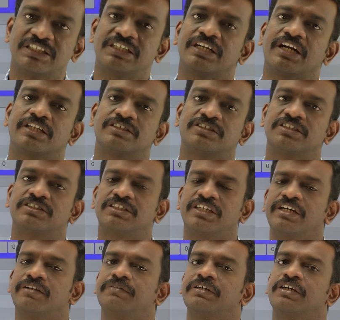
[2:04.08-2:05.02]
சீட்டு கிடச்சா
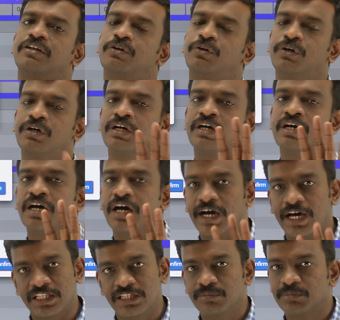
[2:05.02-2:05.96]
சேருவீங்களோ
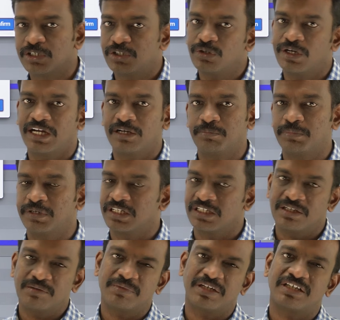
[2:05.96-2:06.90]
அதை மட்டும் ஆட்
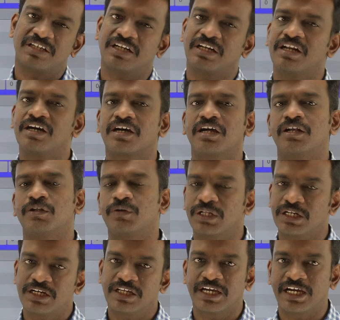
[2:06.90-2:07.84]
பண்ணுங்கள் மற்ற எல்லா
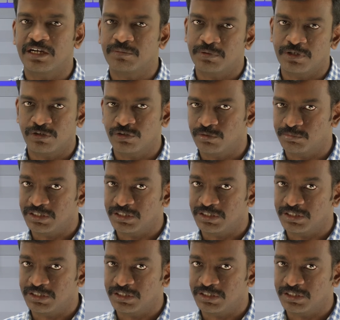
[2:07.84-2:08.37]
கல்லூரிகளையும் நீங்கள் ஆட் பண்ணணும்